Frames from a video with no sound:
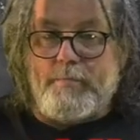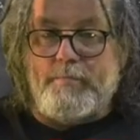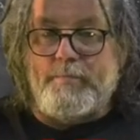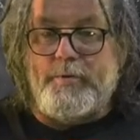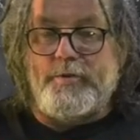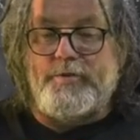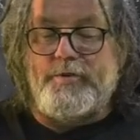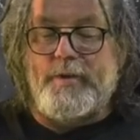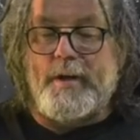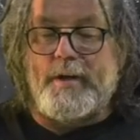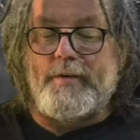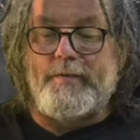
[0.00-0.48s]

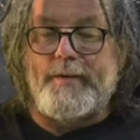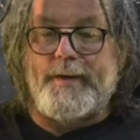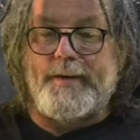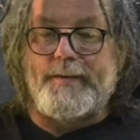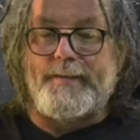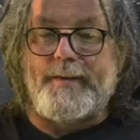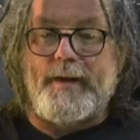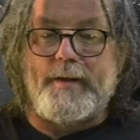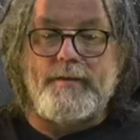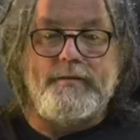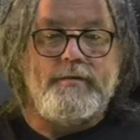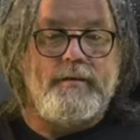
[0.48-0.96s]
być na
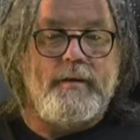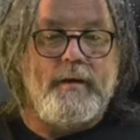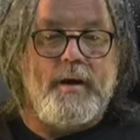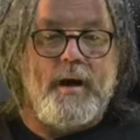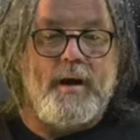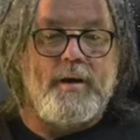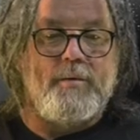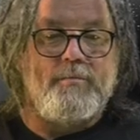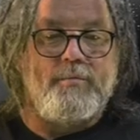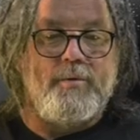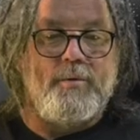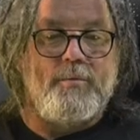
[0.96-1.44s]
kwarantannie
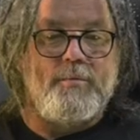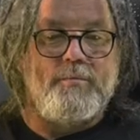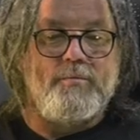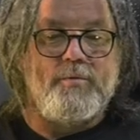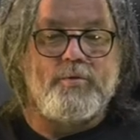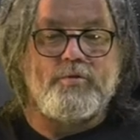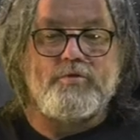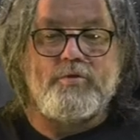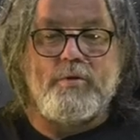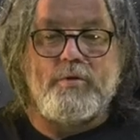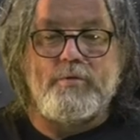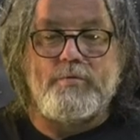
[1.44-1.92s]
albo
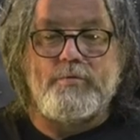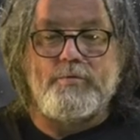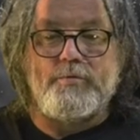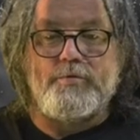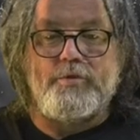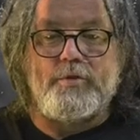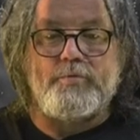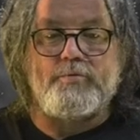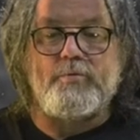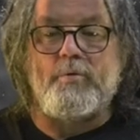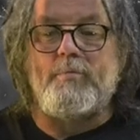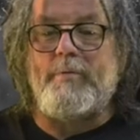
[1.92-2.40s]
muszą
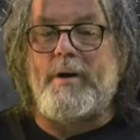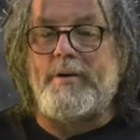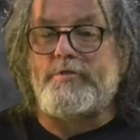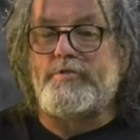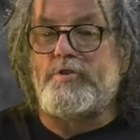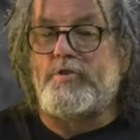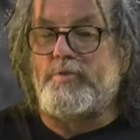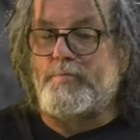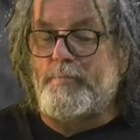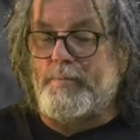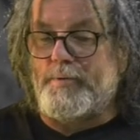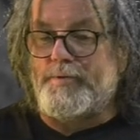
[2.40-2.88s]
się
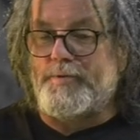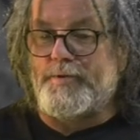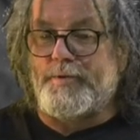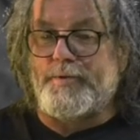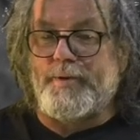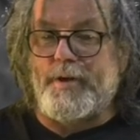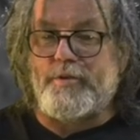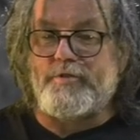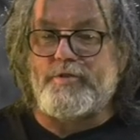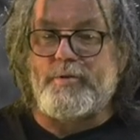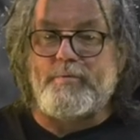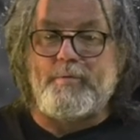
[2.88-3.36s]
tłumaczyć
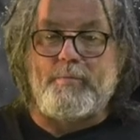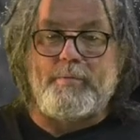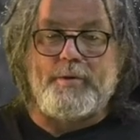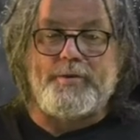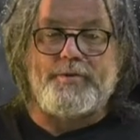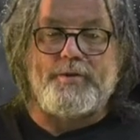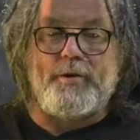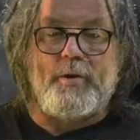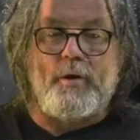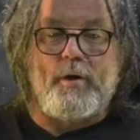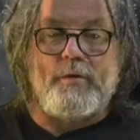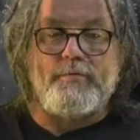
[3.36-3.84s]
każdemu
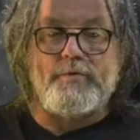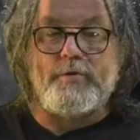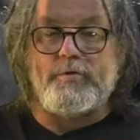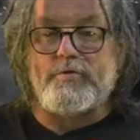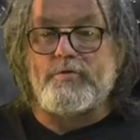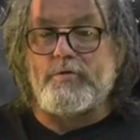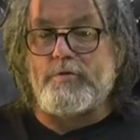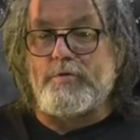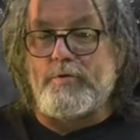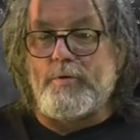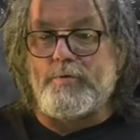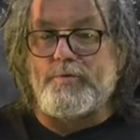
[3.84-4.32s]
patrolowi,
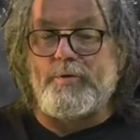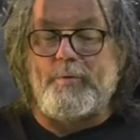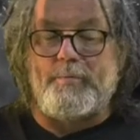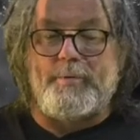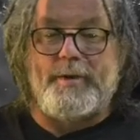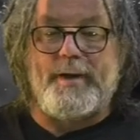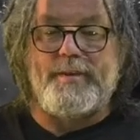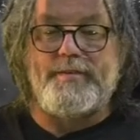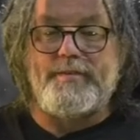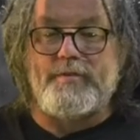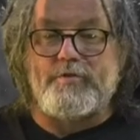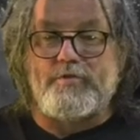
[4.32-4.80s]
czy idą do
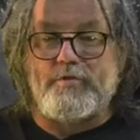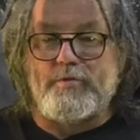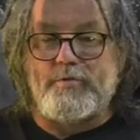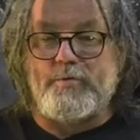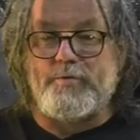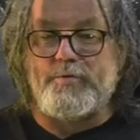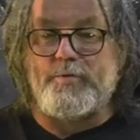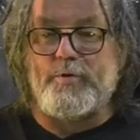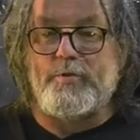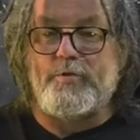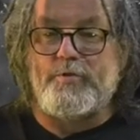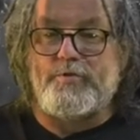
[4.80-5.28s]
pracy, czy
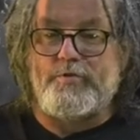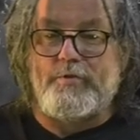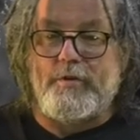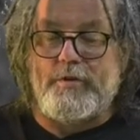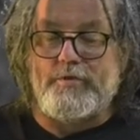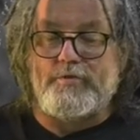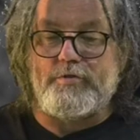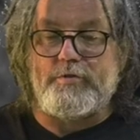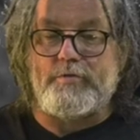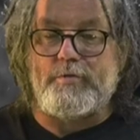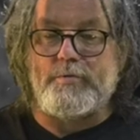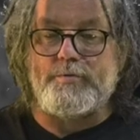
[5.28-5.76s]
idą do kościoła,
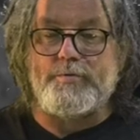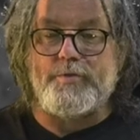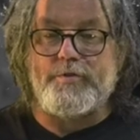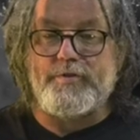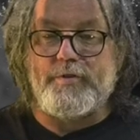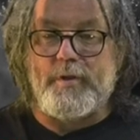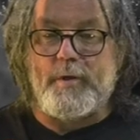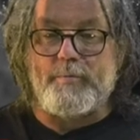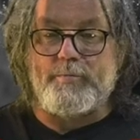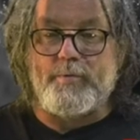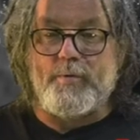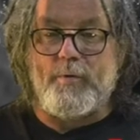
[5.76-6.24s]
czy idą do
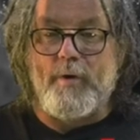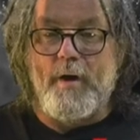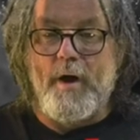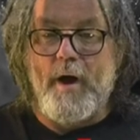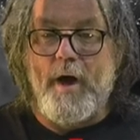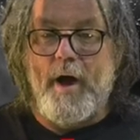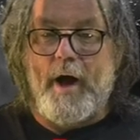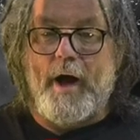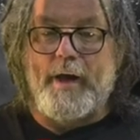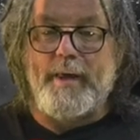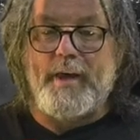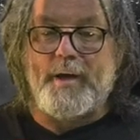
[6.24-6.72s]
sklepu,
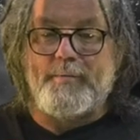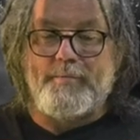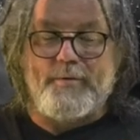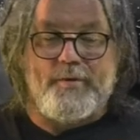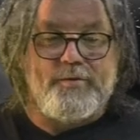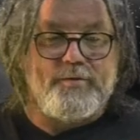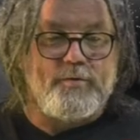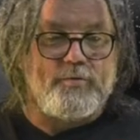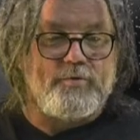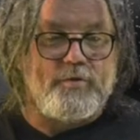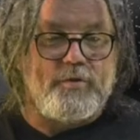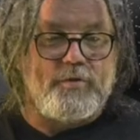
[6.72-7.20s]
a jak
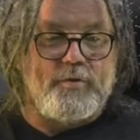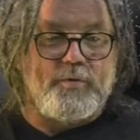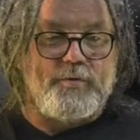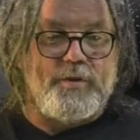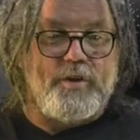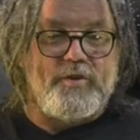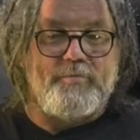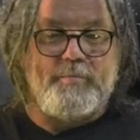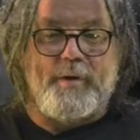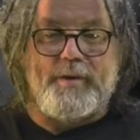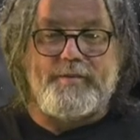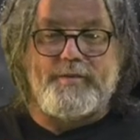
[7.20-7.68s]
powiedzą, że idą
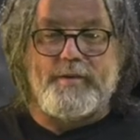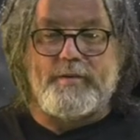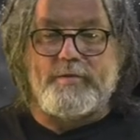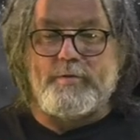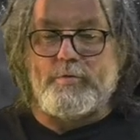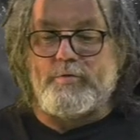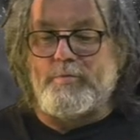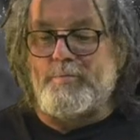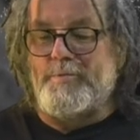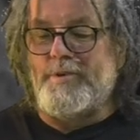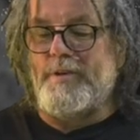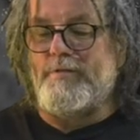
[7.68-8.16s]
na spacer,
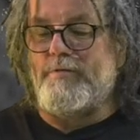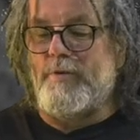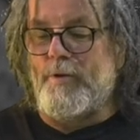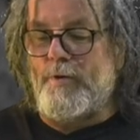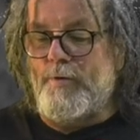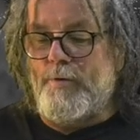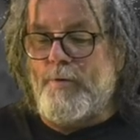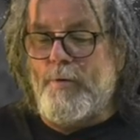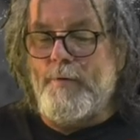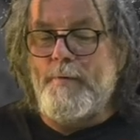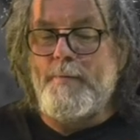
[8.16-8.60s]
to im nie wolno.